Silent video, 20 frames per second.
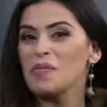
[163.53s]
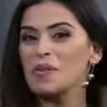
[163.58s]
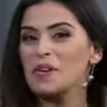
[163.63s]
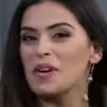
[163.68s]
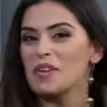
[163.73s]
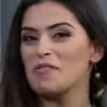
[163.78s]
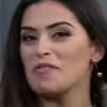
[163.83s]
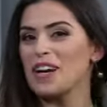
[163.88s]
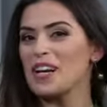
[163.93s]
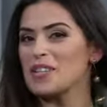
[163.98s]
Como
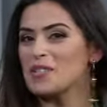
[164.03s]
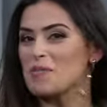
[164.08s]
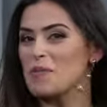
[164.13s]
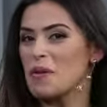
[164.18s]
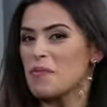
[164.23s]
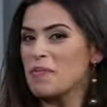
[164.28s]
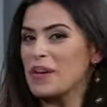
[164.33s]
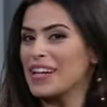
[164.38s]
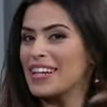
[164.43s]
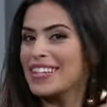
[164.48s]
que eu faço
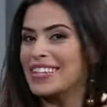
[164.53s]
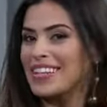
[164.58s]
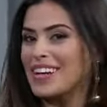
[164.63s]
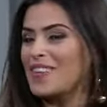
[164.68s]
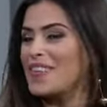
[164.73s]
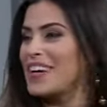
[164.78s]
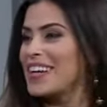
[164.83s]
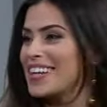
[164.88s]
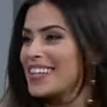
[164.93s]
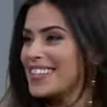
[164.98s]
para
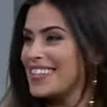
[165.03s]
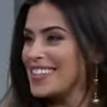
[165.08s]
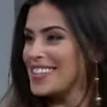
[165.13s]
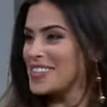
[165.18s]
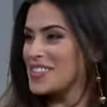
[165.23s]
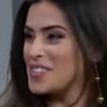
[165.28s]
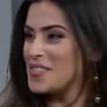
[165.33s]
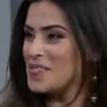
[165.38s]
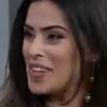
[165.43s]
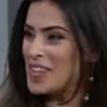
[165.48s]
aparentar 40
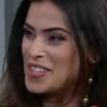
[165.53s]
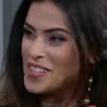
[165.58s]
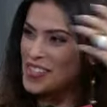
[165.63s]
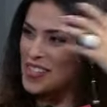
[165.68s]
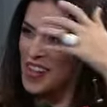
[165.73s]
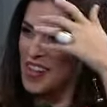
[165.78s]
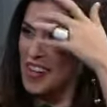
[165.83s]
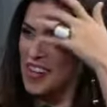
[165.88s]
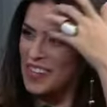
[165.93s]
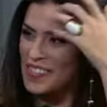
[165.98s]
anos mais
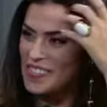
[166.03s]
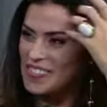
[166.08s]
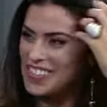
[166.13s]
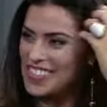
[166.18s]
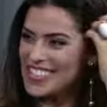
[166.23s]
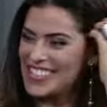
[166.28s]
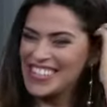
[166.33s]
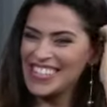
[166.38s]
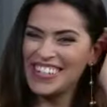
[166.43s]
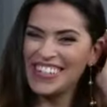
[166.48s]

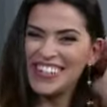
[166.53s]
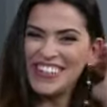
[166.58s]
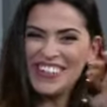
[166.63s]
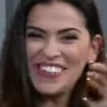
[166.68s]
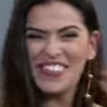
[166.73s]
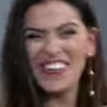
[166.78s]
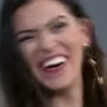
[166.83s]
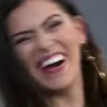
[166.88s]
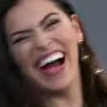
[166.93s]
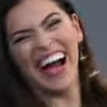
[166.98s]
jovem, ah,
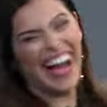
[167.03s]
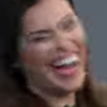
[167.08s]
Silvio?